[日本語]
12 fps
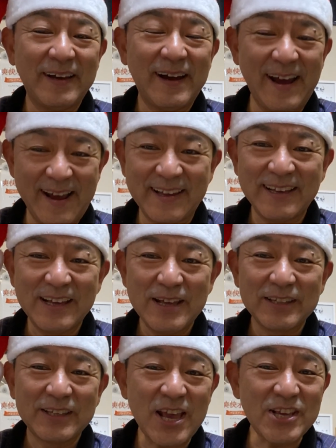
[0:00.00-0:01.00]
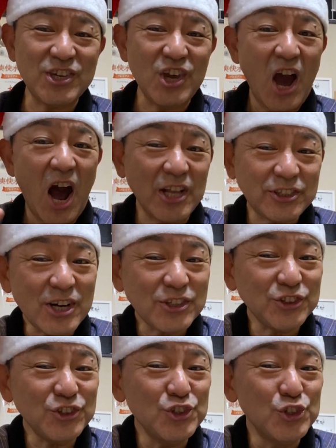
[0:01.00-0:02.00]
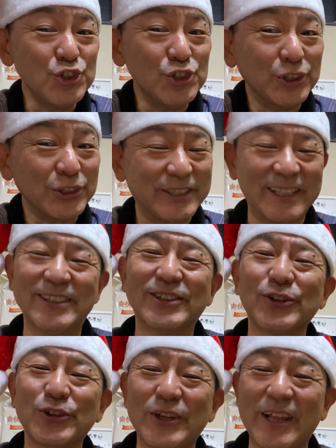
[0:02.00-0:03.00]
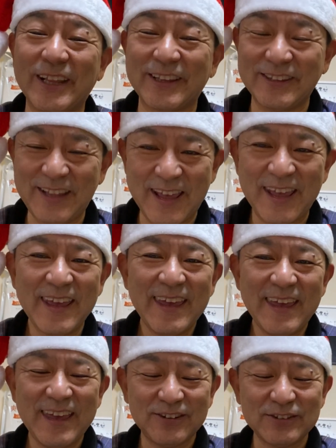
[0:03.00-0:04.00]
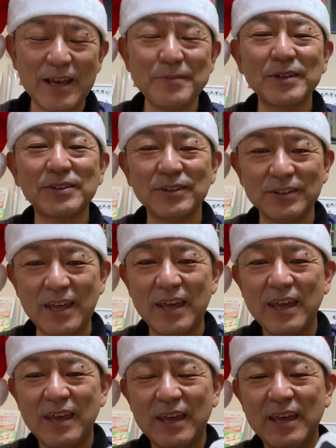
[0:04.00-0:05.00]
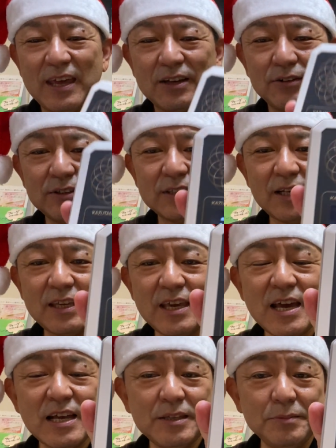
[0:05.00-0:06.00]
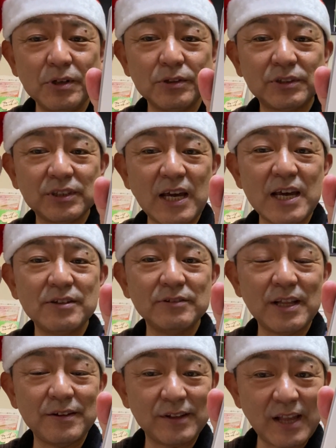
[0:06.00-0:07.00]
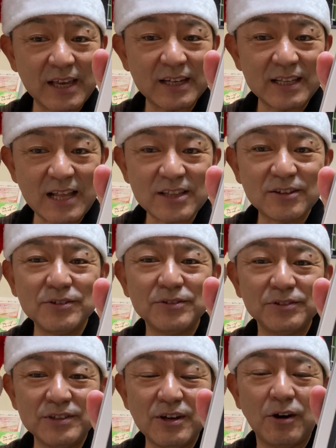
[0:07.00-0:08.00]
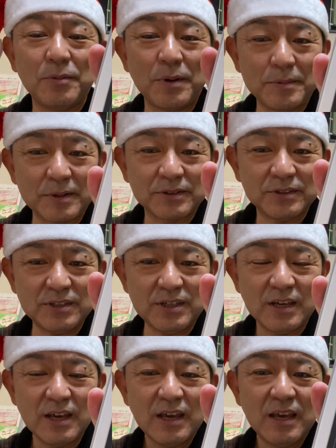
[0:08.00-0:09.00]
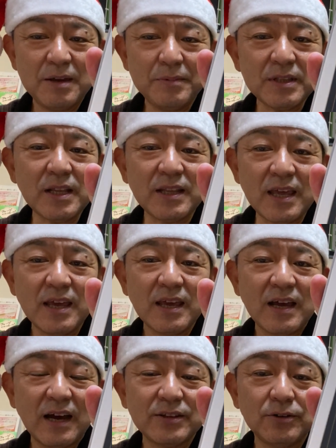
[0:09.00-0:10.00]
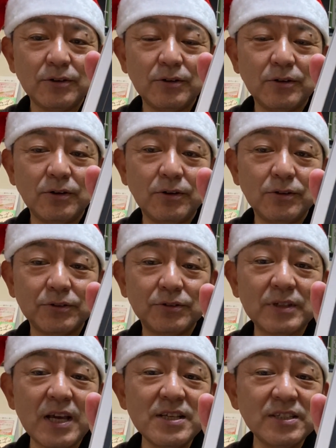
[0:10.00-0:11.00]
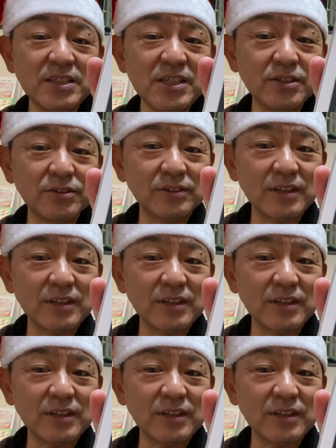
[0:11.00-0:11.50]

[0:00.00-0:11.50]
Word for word: はい。元気、発つということでですね、えー、ございますので、えー、こういったケアにも使えるんではないかなというふうに思いますし、えー、またね、あの受験シーズン